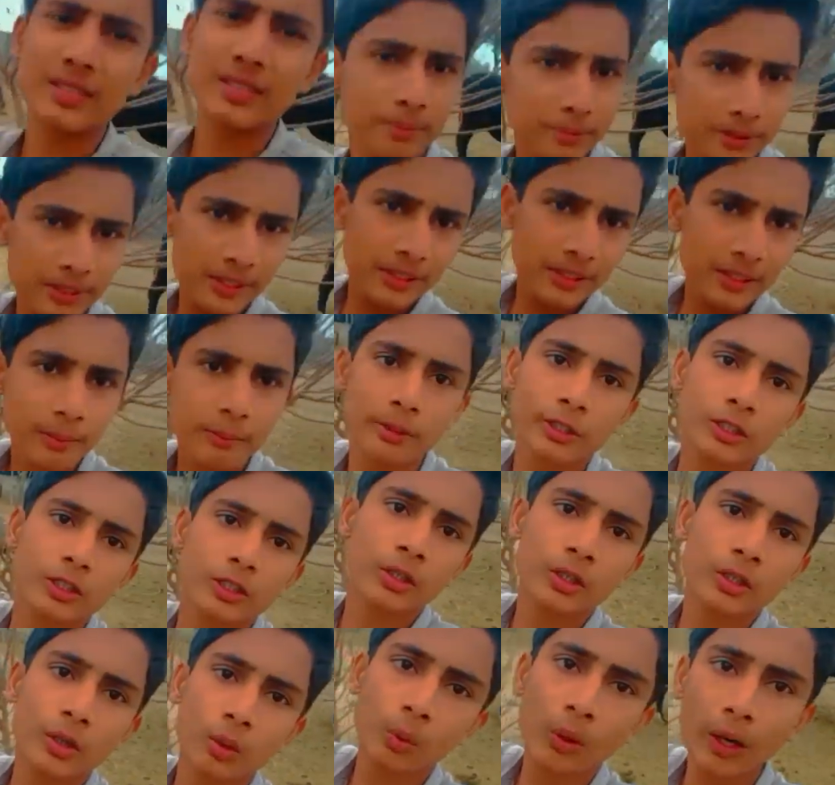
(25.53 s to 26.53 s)
सब्ज़ियाँ इधर
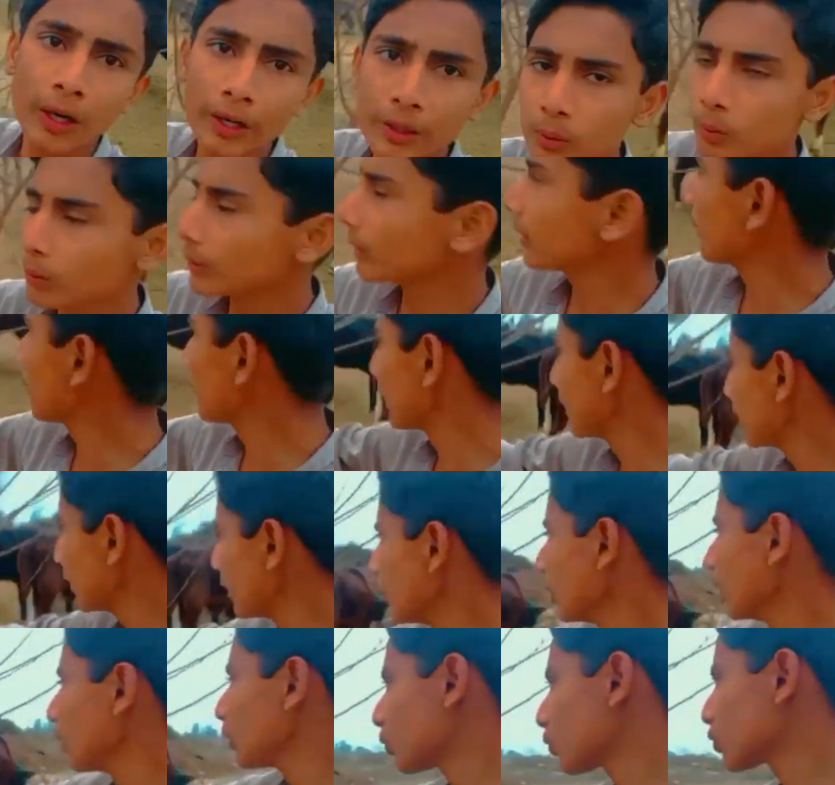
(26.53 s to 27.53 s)
बीजी उगाई हुई हैं हमने
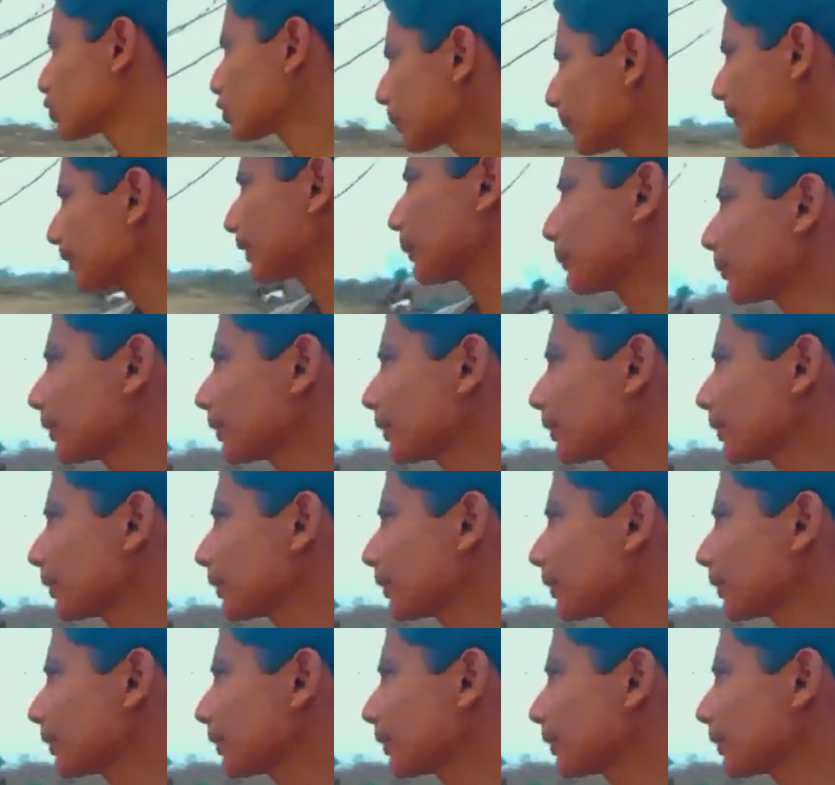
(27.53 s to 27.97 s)
तो उसके बाद